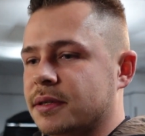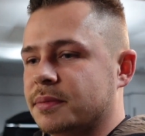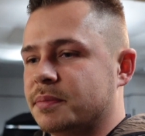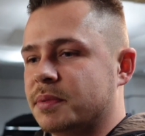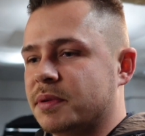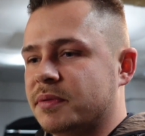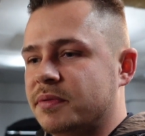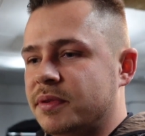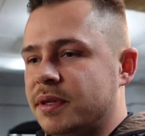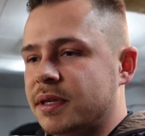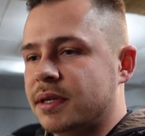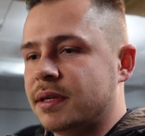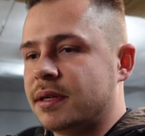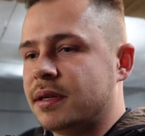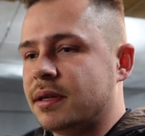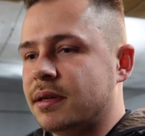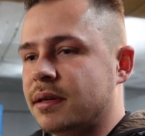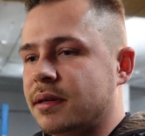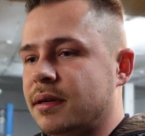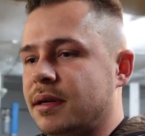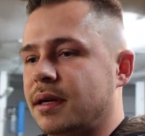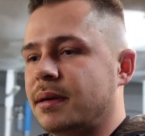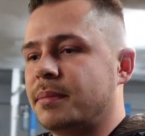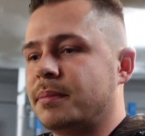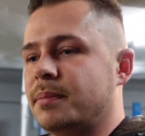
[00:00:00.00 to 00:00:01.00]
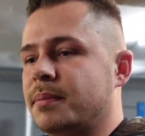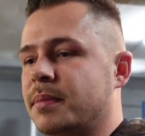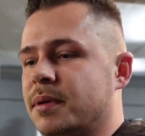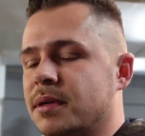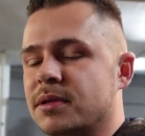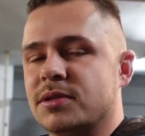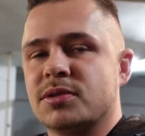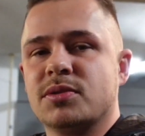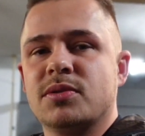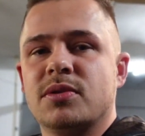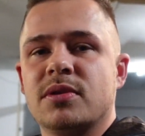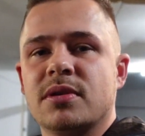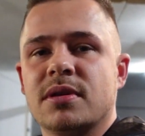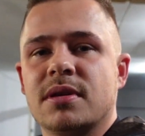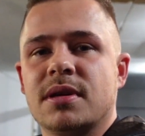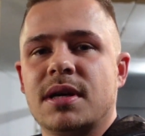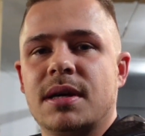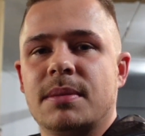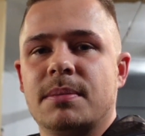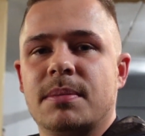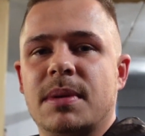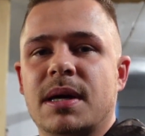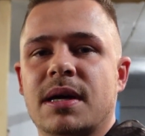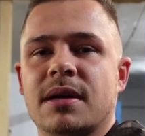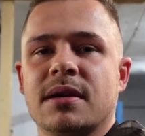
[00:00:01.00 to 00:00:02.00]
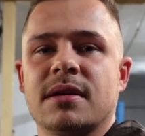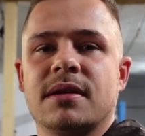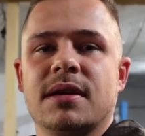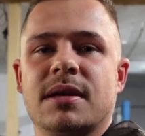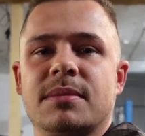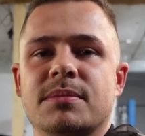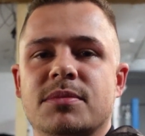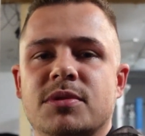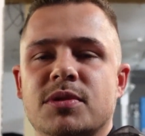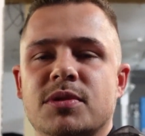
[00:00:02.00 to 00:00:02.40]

bin viel am Suchen, am Machen, am